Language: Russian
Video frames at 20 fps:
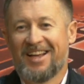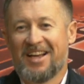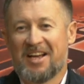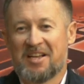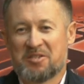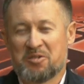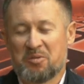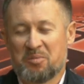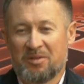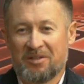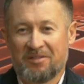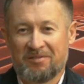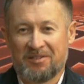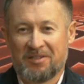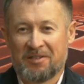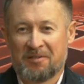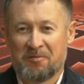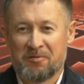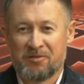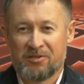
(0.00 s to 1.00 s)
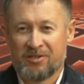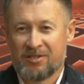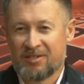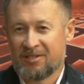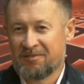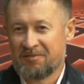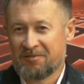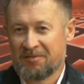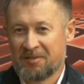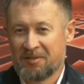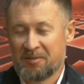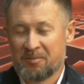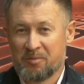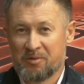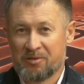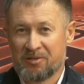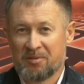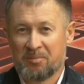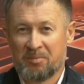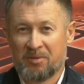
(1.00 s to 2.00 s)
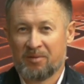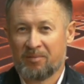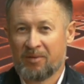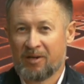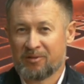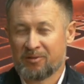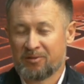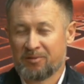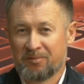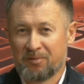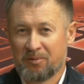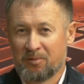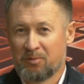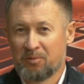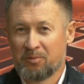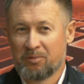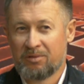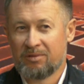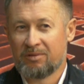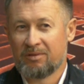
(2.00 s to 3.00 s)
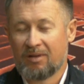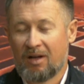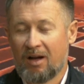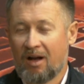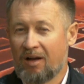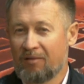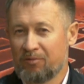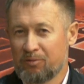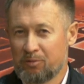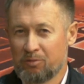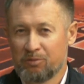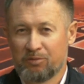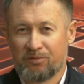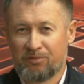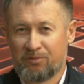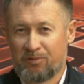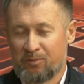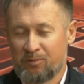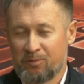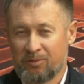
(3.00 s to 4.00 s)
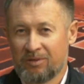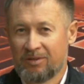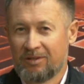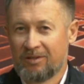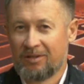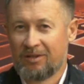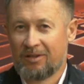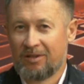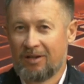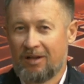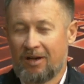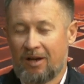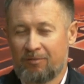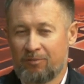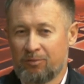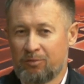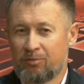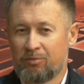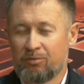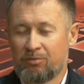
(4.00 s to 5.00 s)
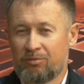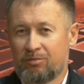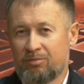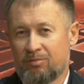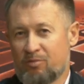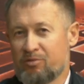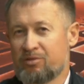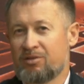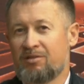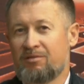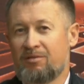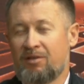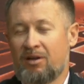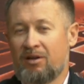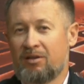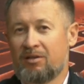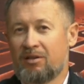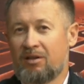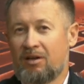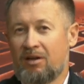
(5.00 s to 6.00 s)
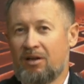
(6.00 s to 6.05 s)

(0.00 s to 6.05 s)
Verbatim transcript: особенно в деловой жизни, вы можете понимать, что вот тут, ага, вот тут врут, а вот тут можно верить.